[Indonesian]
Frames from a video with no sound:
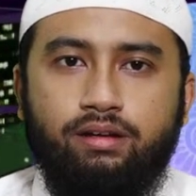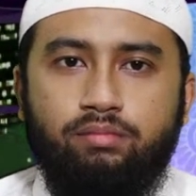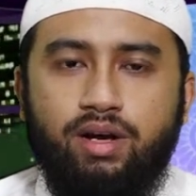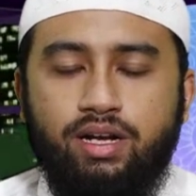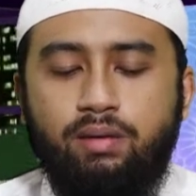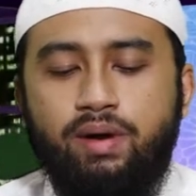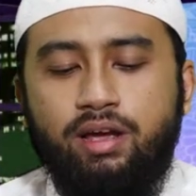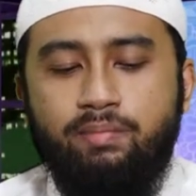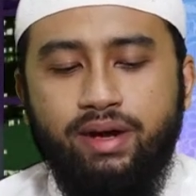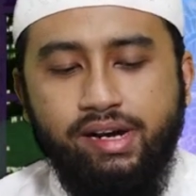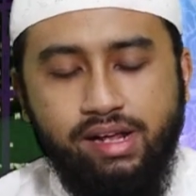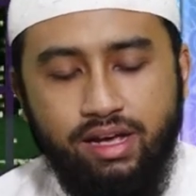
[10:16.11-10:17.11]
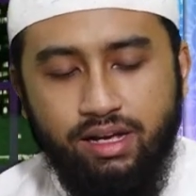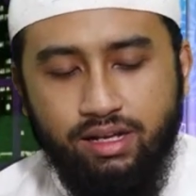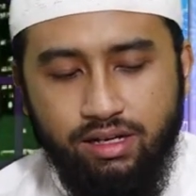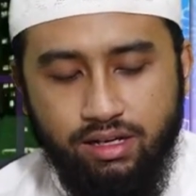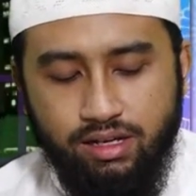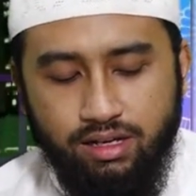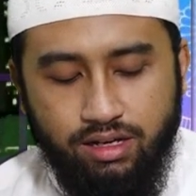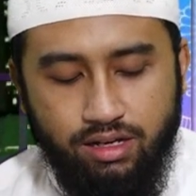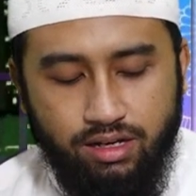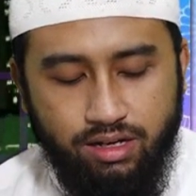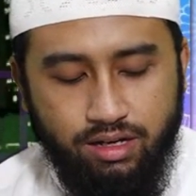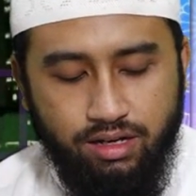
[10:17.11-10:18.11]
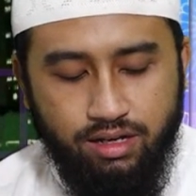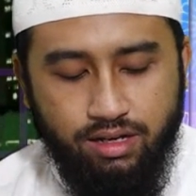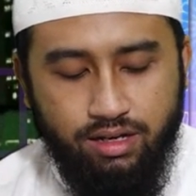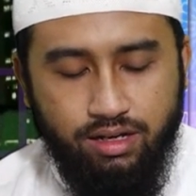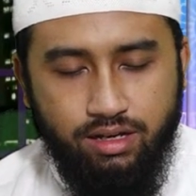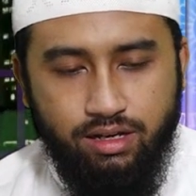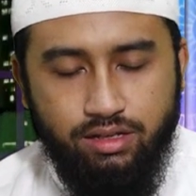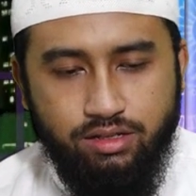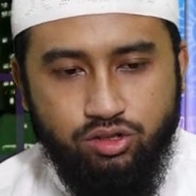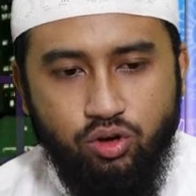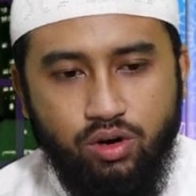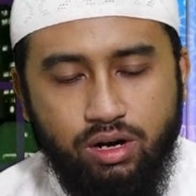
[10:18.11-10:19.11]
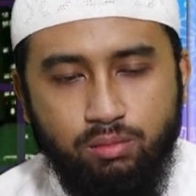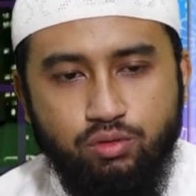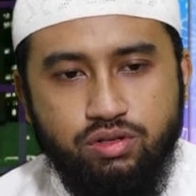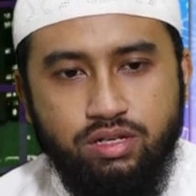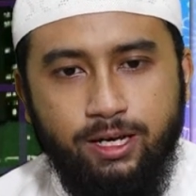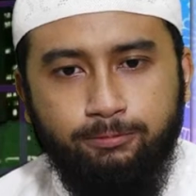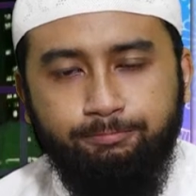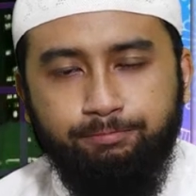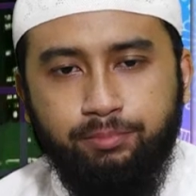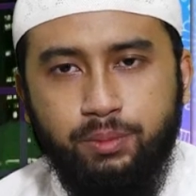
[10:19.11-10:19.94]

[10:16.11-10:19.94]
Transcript: Maka bagaimana eh, seorang muslim